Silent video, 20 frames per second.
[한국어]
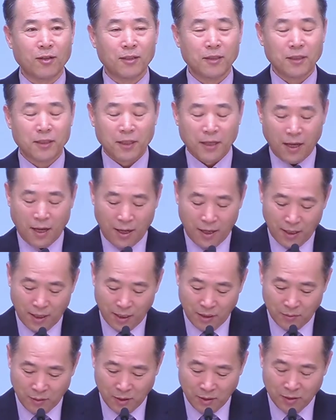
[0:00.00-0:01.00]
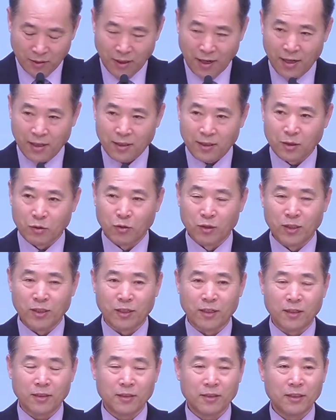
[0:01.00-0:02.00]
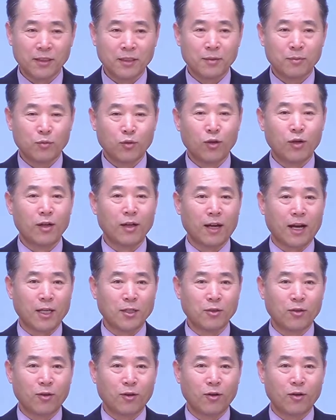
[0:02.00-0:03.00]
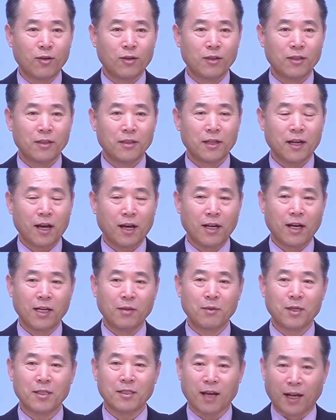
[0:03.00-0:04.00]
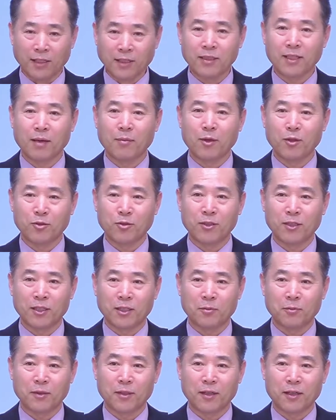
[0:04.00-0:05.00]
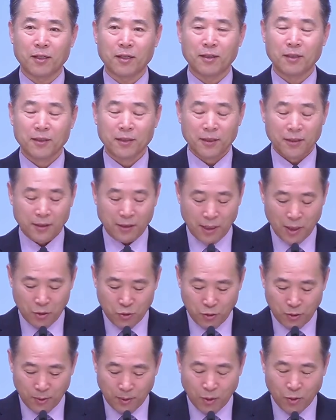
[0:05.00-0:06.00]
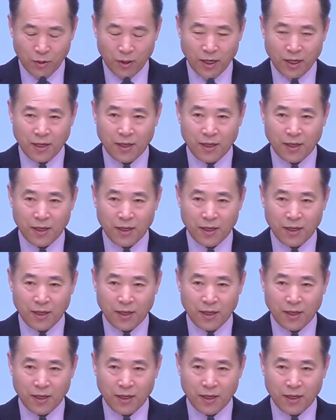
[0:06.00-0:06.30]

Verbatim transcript: 하나님을 떠나 있던 우리들을 불러가지고 하나님의 자녀 삼아 주신 것입니다. 예수님과 우리가